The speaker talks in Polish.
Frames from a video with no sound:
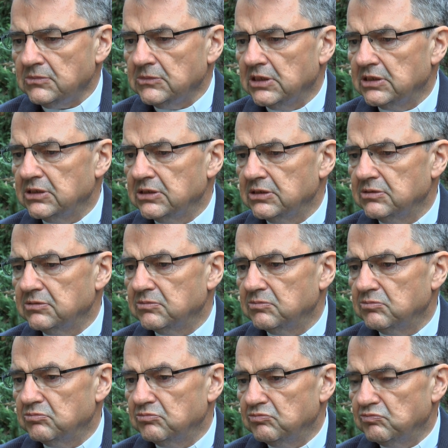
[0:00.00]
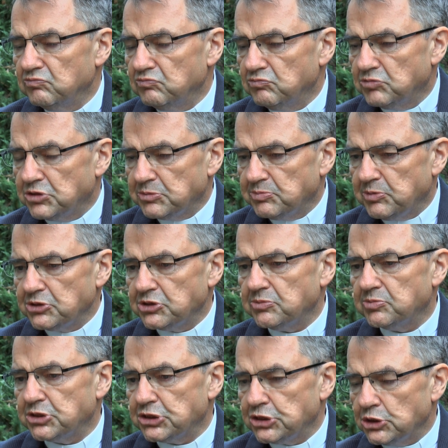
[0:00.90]
y, w
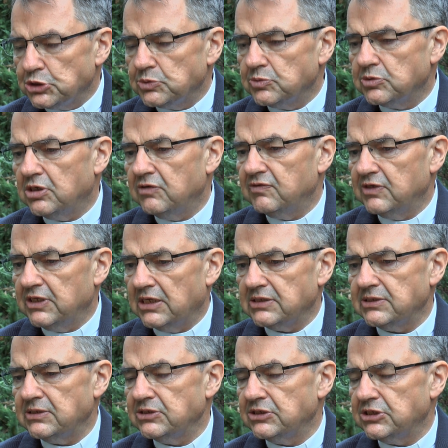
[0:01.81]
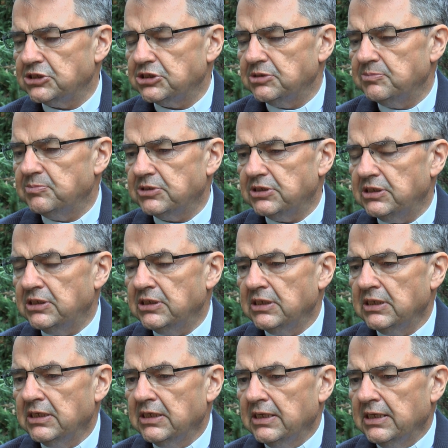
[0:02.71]
sposób stosunkowo, jak sądzę, szybki
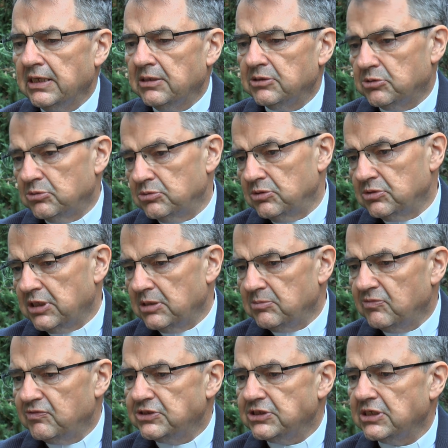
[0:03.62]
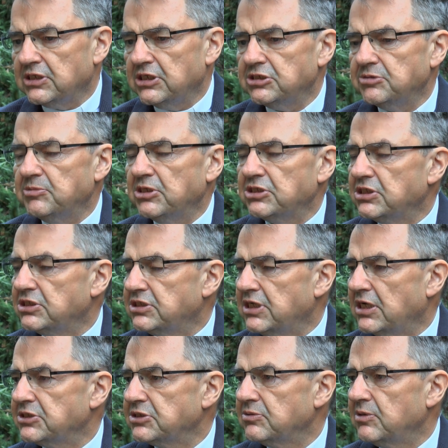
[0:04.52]
trudno tutaj mówić o jakiejś mierze
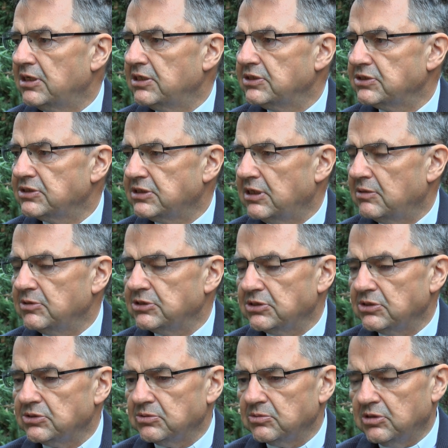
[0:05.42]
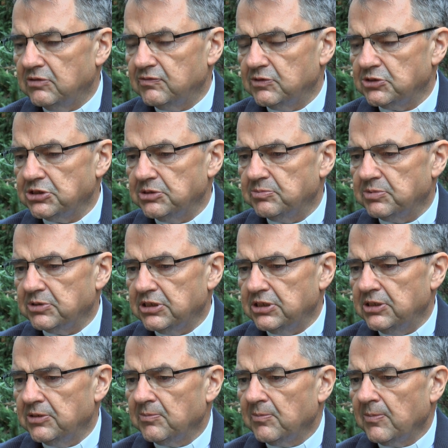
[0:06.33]
czasu, ale zostały stosunkowo
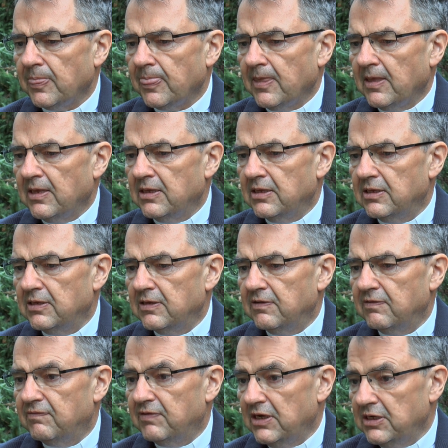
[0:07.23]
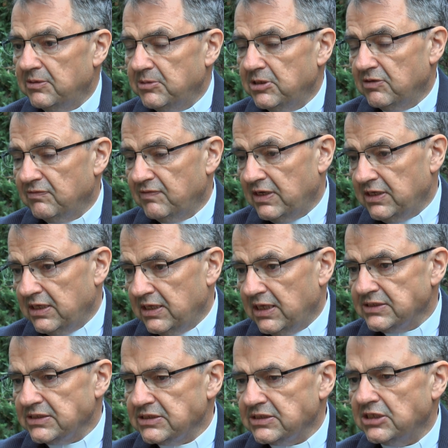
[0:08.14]
szybki y, wyeliminowane
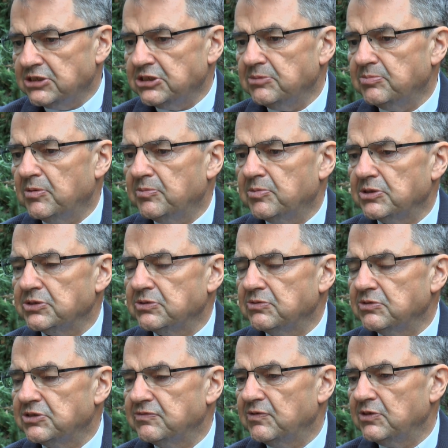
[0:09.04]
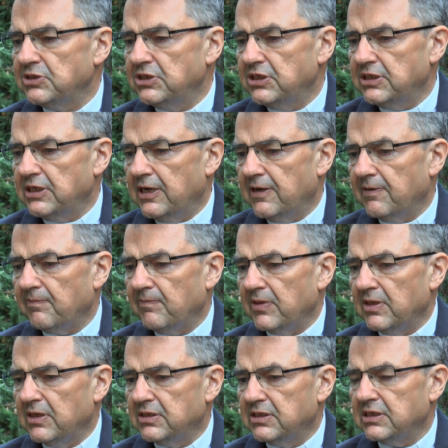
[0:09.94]
na zasadzie po prostu zwolnienia
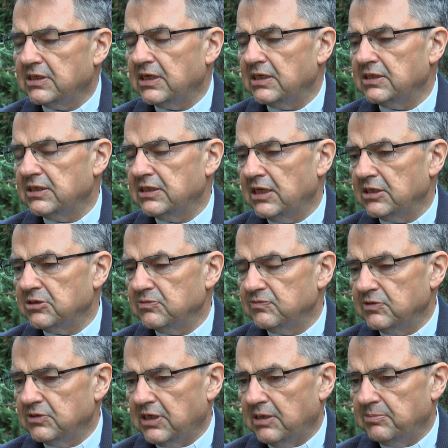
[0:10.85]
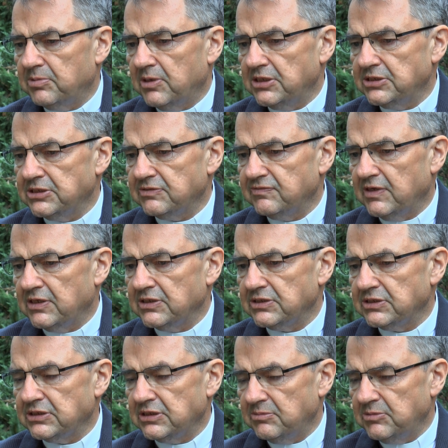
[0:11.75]
tych kandydatów do kapłaństwa
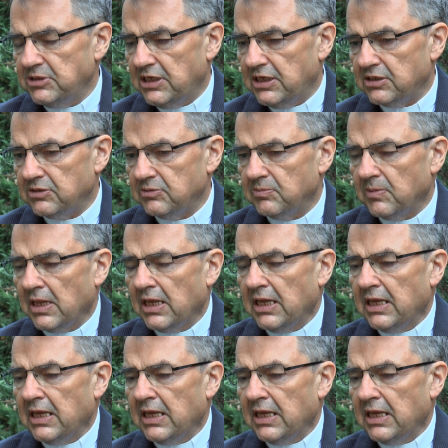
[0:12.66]
z seminarium.